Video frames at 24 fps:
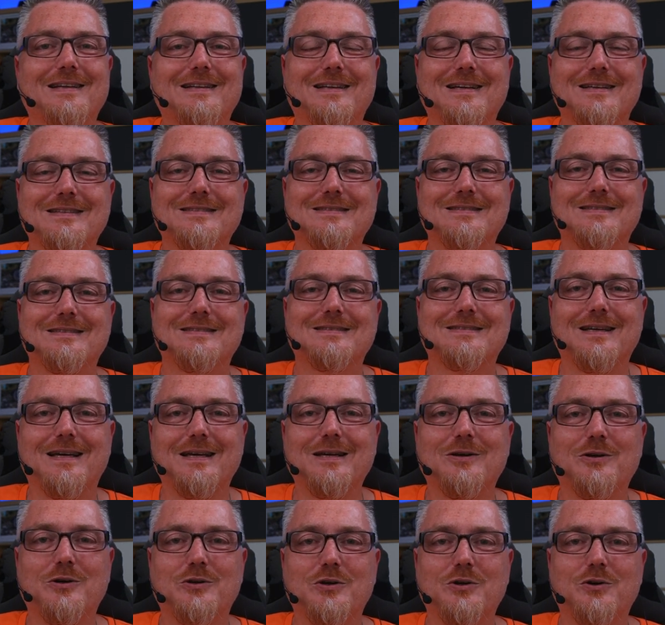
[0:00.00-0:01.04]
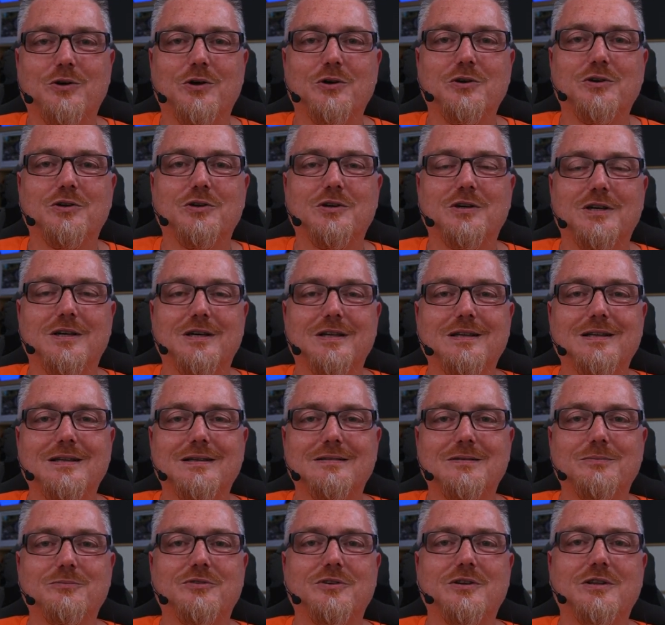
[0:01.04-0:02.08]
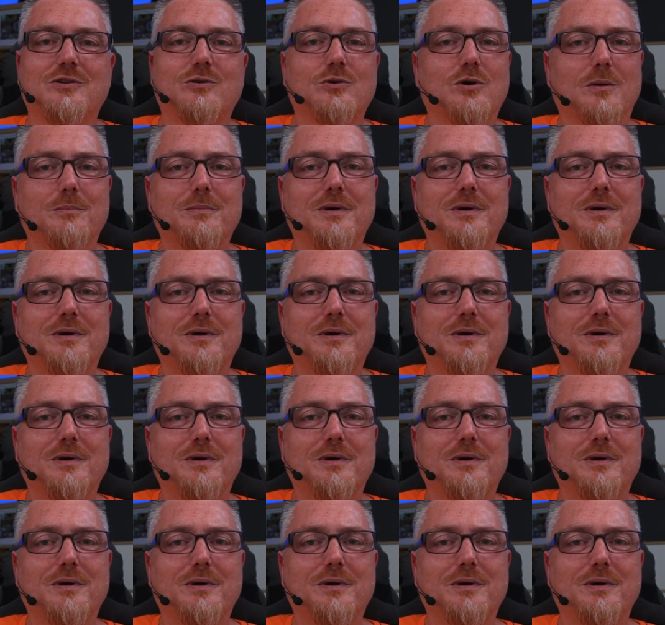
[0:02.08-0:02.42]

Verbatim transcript: das zeige ich euch in diesem Video.